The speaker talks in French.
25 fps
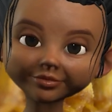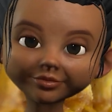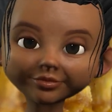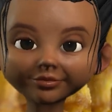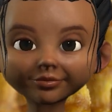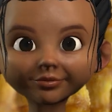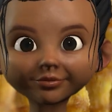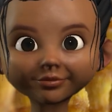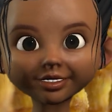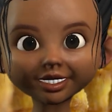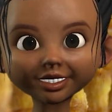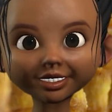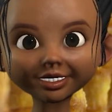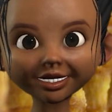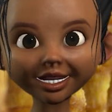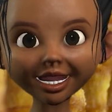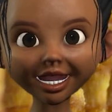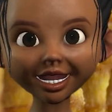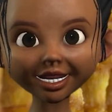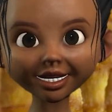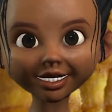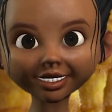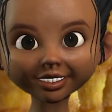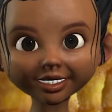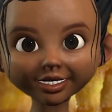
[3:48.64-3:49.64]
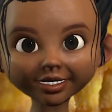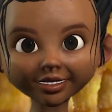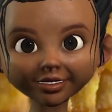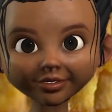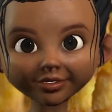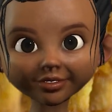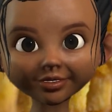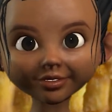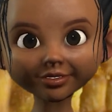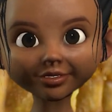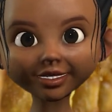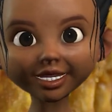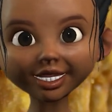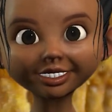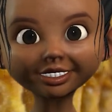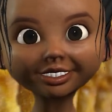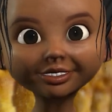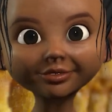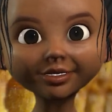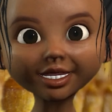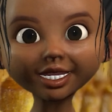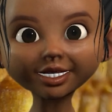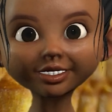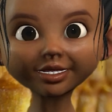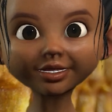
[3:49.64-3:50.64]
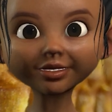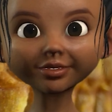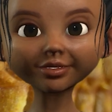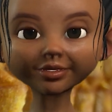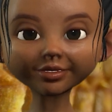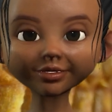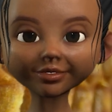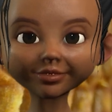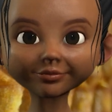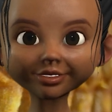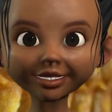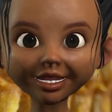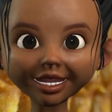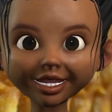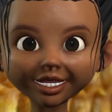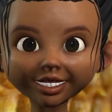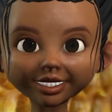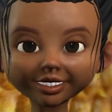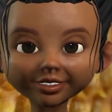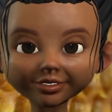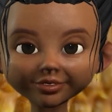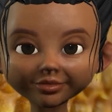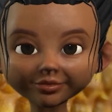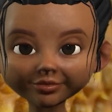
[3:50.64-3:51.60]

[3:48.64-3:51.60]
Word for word: Dans la famille abeille, il y a la reine,